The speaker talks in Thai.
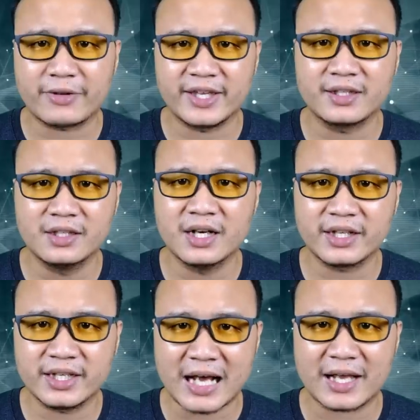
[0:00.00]
วคิดเรื่อง
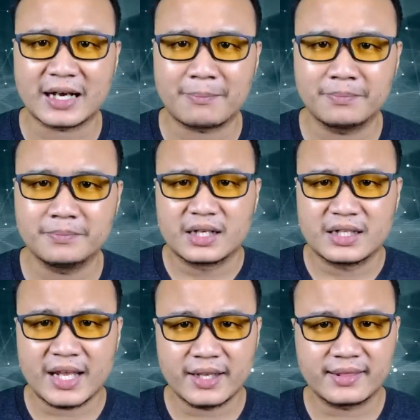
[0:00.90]
นี้ได้ครับ
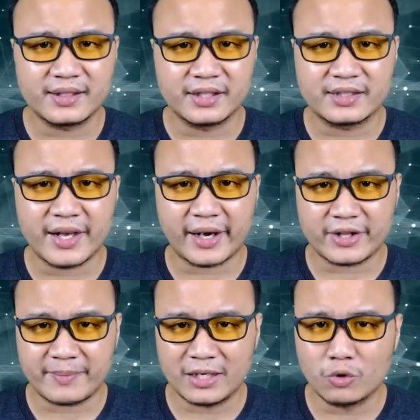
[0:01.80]
และอีกสิ่งหนึ่งที่เรา
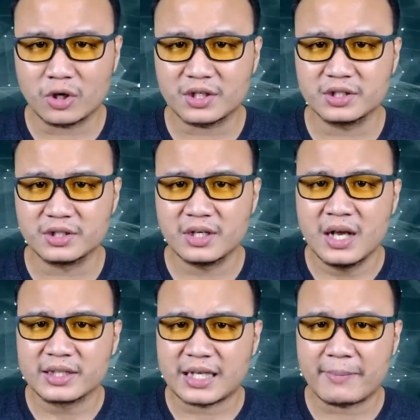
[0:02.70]
ยังไม่รู้ก็คือ
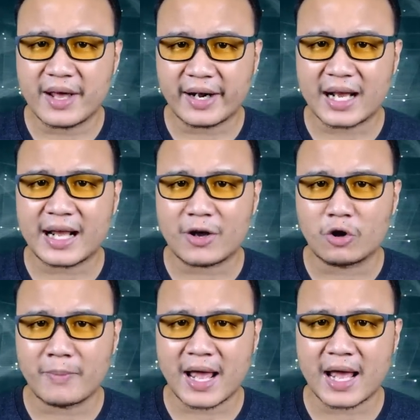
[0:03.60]
ทำไมร่างกายข
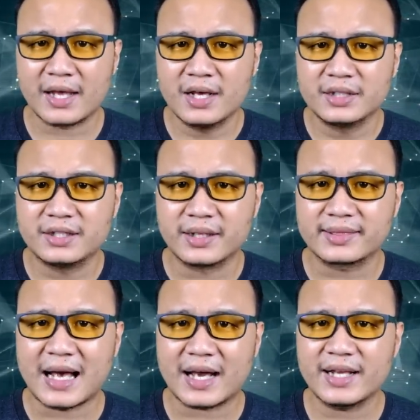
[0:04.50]
องแม่ถึง
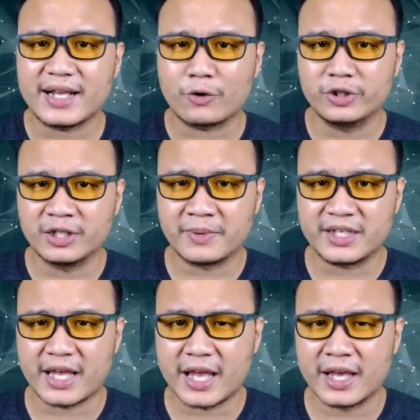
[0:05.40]
สร้างให้เด็กคนหนึ่งเป็น
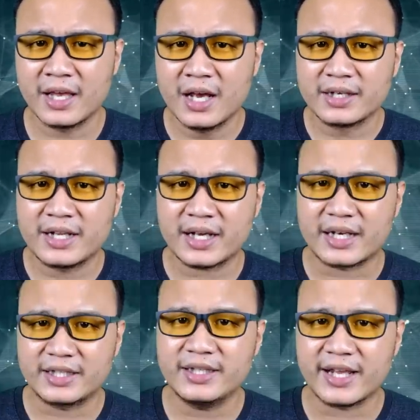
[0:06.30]
เกย์ในข
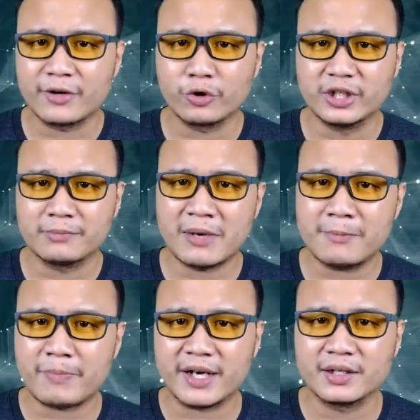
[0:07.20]
ณะที่เด็กอีกคนหนึ่งไม่
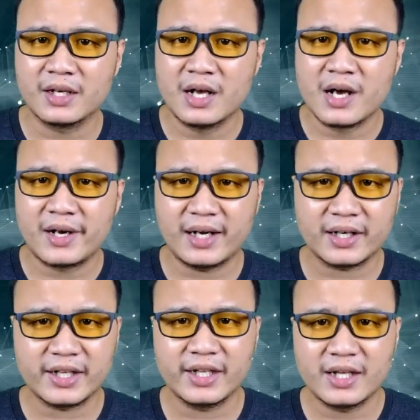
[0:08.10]
เป็นเรื่อ
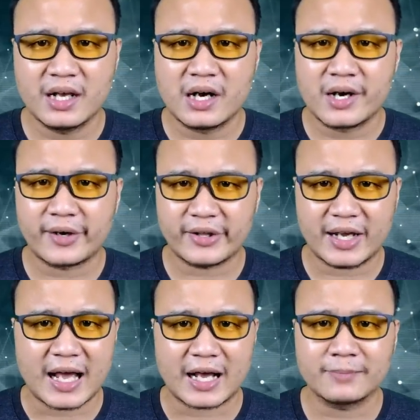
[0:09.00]
งนี้เรายั
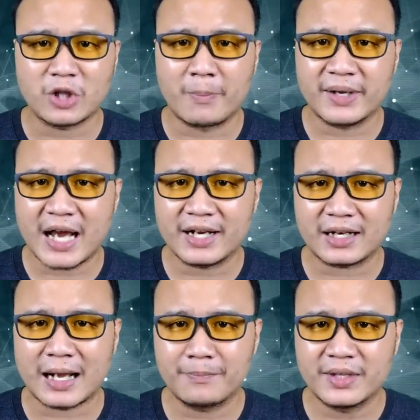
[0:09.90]
งหาคำตอบไม่ได้นะ
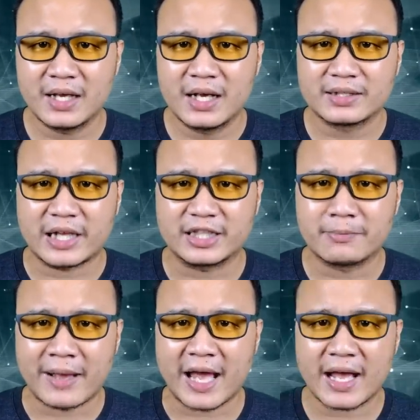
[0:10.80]
ครับแต่ถึ
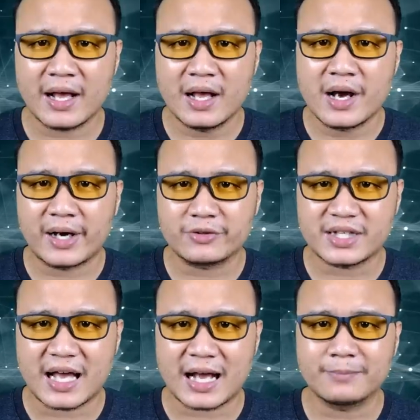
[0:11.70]
งแม้เรา
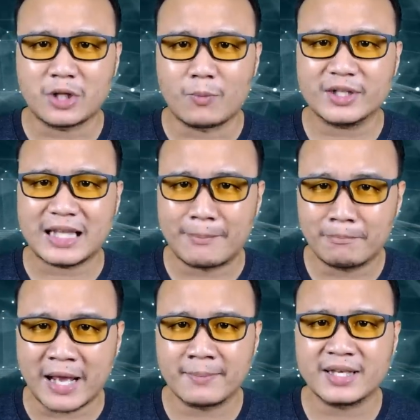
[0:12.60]
จะหาคำตอบว่า
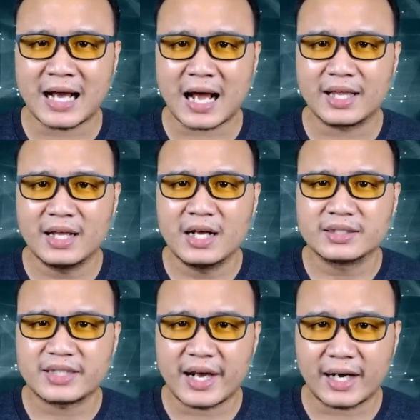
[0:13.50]
ทำไมไม่ได้
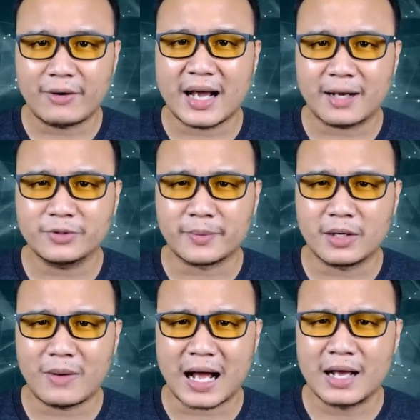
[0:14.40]
แต่เราหาคำตอบ
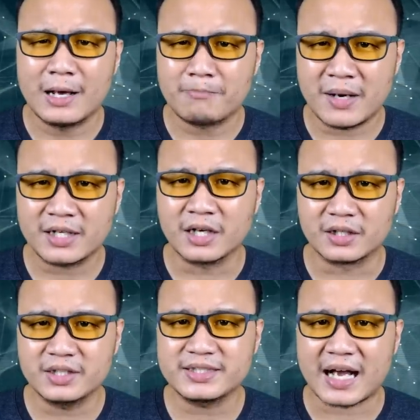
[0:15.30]
ได้ว่ามันเกิด
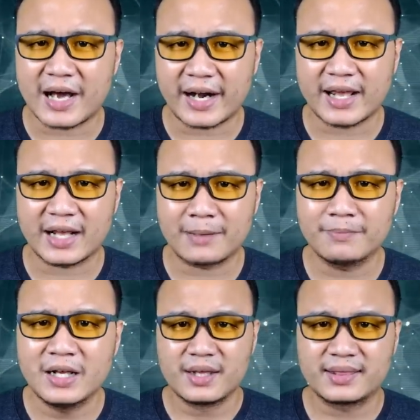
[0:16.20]
ขึ้นจากอะไรครับ
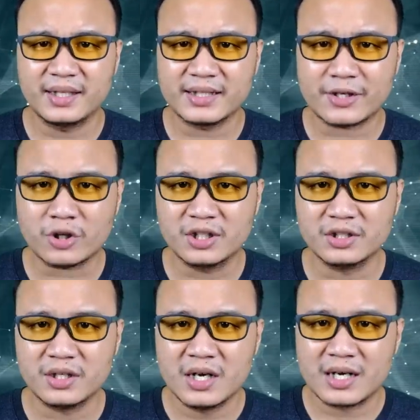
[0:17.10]
ซึ่งนั่นก็
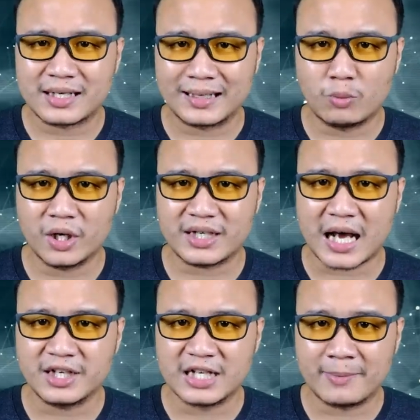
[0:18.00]
คือกระบวน
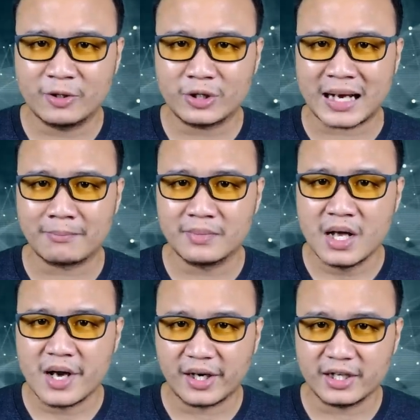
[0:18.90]
การเหนือพันธุกรรม
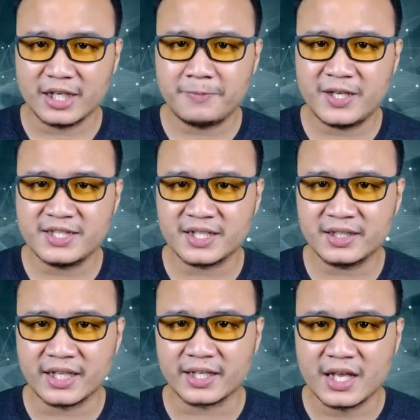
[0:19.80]
หรือ
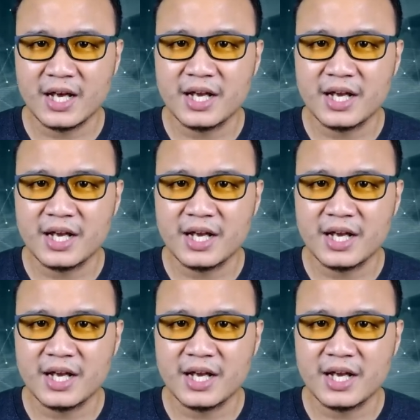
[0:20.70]
epigenetic